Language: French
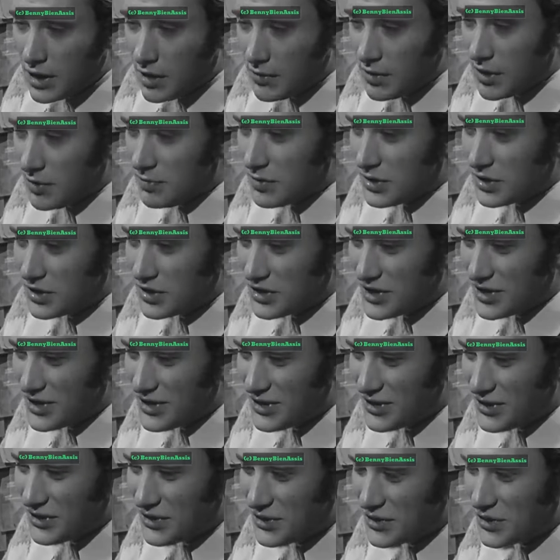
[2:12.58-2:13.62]
Eh bien, parce
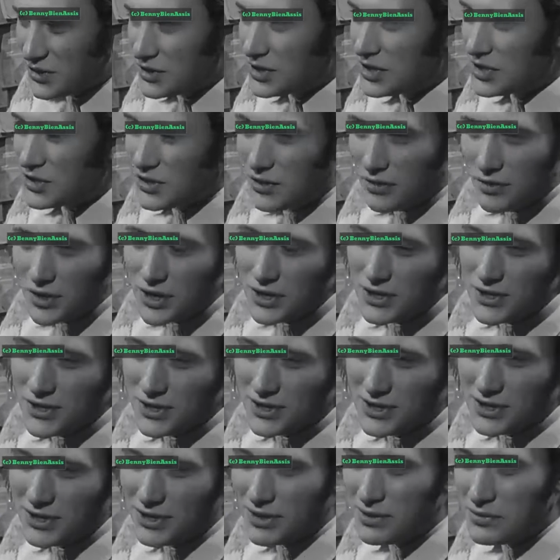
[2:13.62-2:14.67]
que ce disque vient de
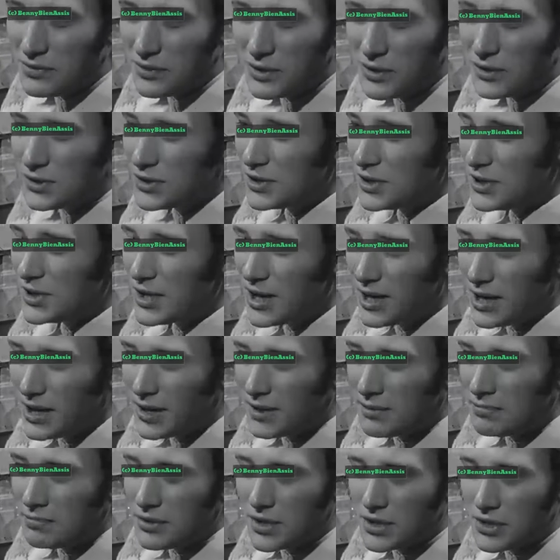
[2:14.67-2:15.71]
sortir en France il y a
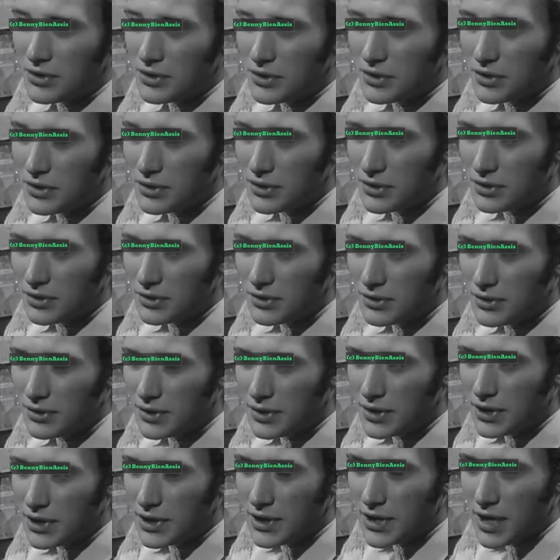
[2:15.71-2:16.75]
à peine, euh,
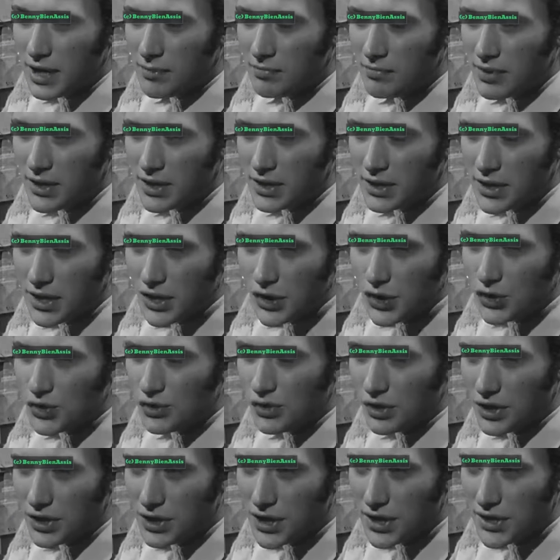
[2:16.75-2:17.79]
il y a à peine 15
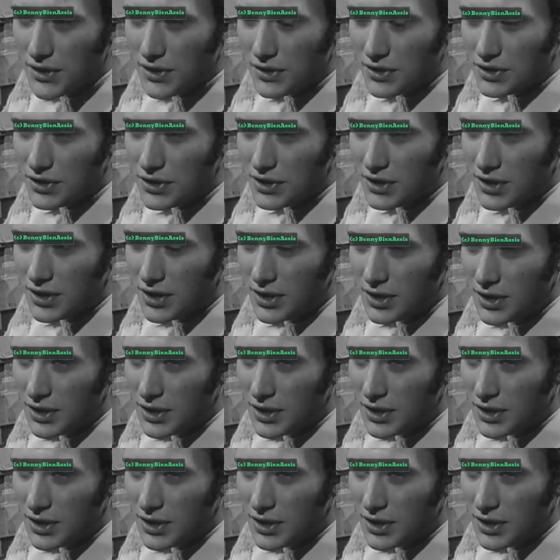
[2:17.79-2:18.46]
jours qu'il est sorti.